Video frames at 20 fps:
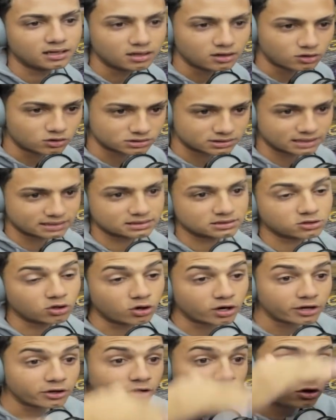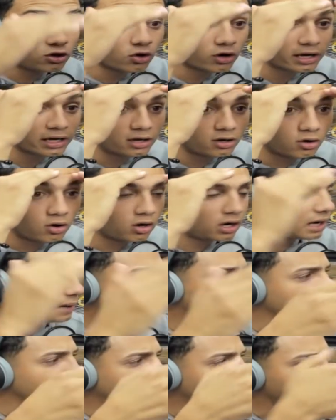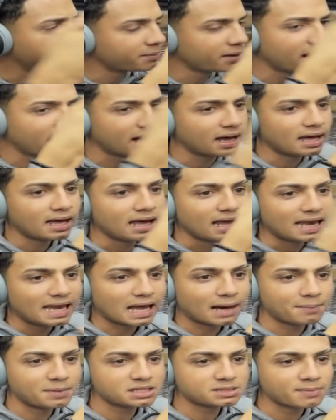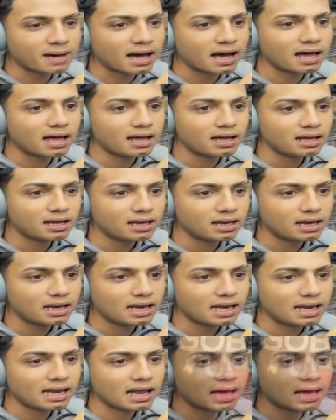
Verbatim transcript: Constancia, eso es lo que yo, lo que, la, misma. Pero que no es la, misma, constancia, lo que tú dices, el